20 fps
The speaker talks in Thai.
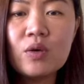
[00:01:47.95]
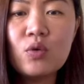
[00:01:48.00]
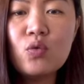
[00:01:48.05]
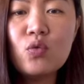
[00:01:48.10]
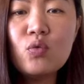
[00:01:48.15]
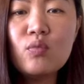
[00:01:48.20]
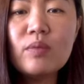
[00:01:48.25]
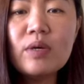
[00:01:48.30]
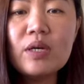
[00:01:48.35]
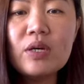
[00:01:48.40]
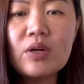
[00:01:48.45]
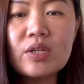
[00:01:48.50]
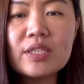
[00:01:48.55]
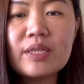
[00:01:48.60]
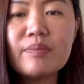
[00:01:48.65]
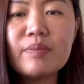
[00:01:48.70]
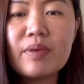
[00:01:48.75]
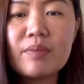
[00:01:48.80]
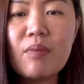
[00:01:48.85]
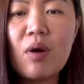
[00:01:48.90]
คู่มือก็
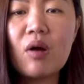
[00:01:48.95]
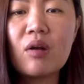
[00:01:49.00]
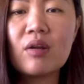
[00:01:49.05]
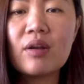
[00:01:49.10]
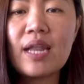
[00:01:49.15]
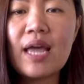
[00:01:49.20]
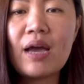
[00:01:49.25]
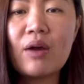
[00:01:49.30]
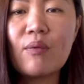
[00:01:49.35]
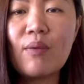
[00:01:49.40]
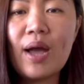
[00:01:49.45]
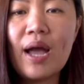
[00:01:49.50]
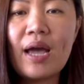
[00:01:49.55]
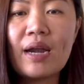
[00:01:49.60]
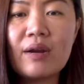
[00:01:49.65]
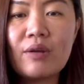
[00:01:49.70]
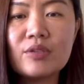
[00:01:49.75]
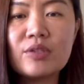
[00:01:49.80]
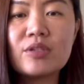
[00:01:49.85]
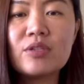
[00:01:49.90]
จะมีบอกแล้วแหละว่า
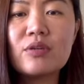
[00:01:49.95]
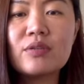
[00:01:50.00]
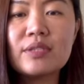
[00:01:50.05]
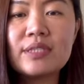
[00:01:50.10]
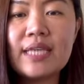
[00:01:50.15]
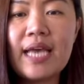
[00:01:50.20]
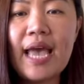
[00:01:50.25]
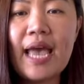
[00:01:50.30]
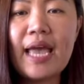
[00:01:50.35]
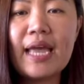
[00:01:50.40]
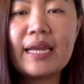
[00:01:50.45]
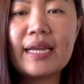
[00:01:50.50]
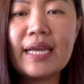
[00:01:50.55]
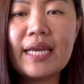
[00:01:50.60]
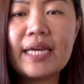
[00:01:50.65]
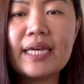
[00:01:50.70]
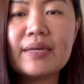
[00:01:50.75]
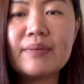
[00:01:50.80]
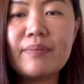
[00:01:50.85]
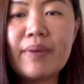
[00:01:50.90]
เราจะต้องแจ้ง
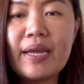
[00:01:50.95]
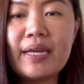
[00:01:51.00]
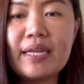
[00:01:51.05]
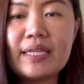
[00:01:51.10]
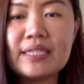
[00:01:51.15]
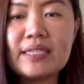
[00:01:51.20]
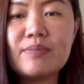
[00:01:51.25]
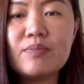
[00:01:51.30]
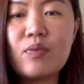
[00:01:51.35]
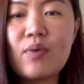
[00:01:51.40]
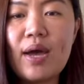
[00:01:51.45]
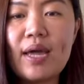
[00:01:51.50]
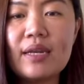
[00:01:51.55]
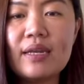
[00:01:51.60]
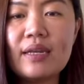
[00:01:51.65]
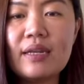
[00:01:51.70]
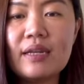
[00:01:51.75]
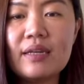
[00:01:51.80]
นะคะภายใน 10 วัน